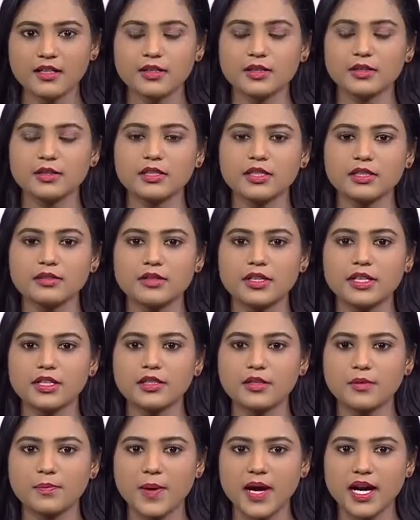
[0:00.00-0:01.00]
தூத்துக்குடி
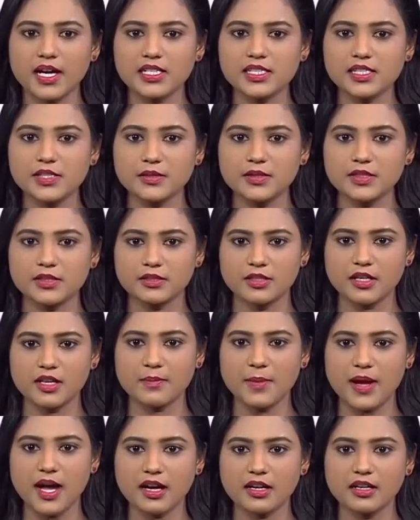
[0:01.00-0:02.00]
துப்பாக்கி சூடு
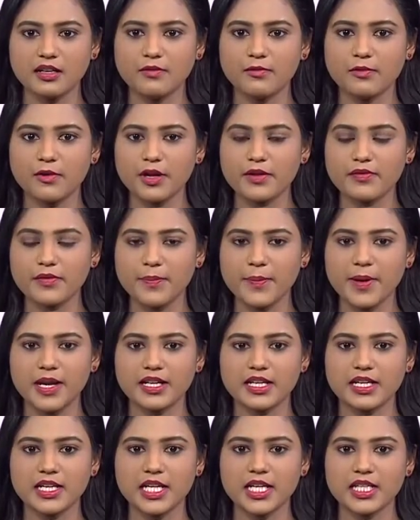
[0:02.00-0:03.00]
தொடர்பாக ஓய்வு
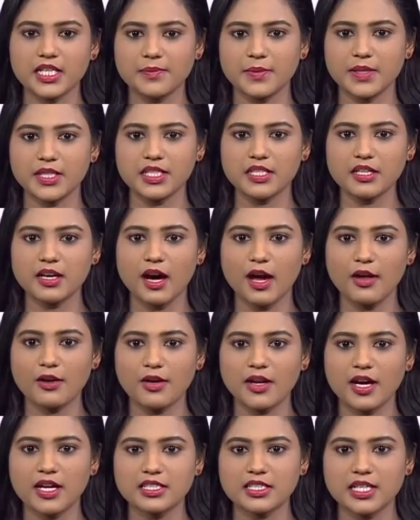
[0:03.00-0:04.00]
பெற்ற நீதிபதி
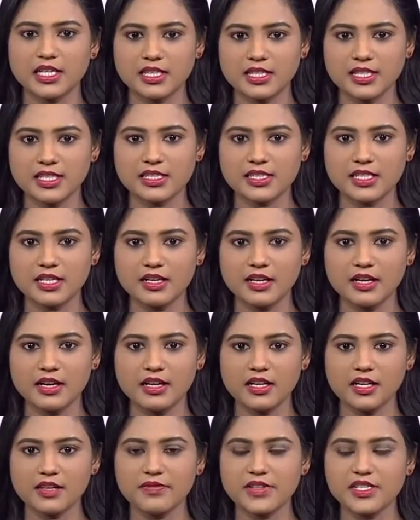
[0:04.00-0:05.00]
அருணா ஜெகதீசன்
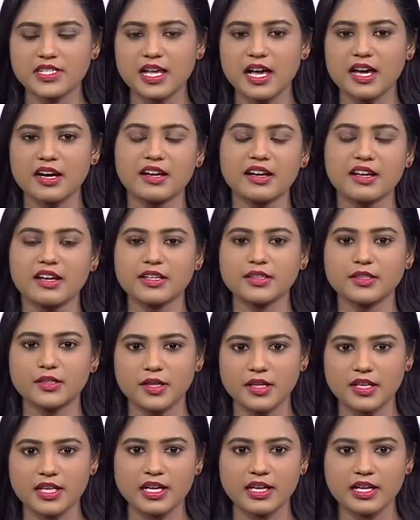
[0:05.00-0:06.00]
இன்று விசாரணையை
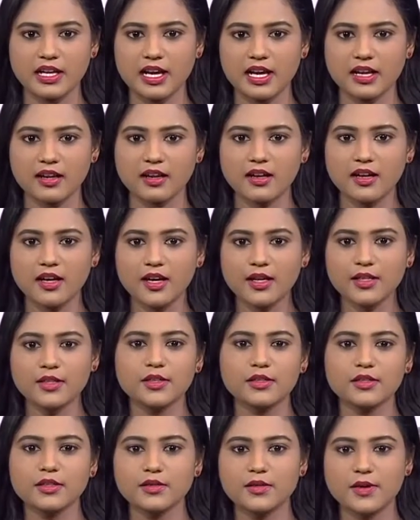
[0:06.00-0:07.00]
தொடங்குகிறார்
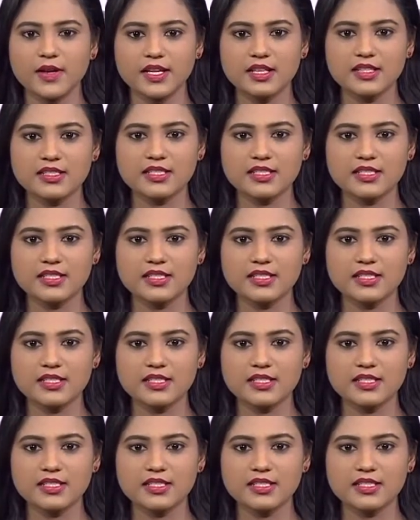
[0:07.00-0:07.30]
தூத்துக்குடியில்